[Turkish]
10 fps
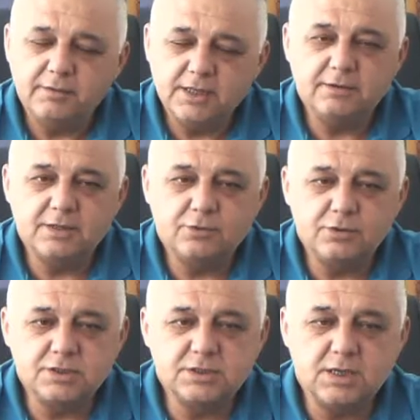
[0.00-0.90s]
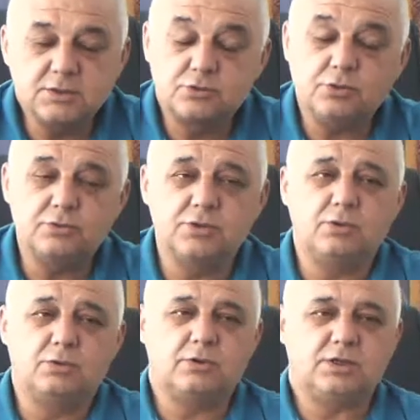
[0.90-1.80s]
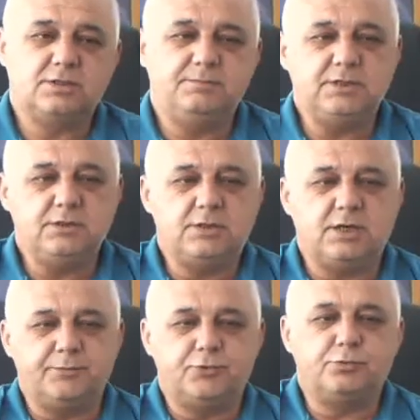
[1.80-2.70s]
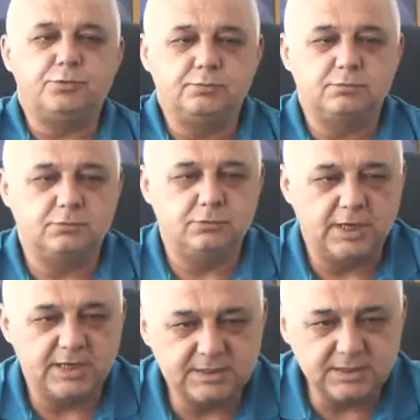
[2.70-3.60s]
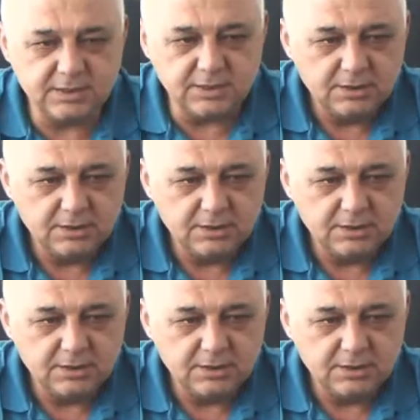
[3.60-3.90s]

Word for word: Evet evet Honaz sahası çok güzel oldu orası. Bir rakip tribün eksik.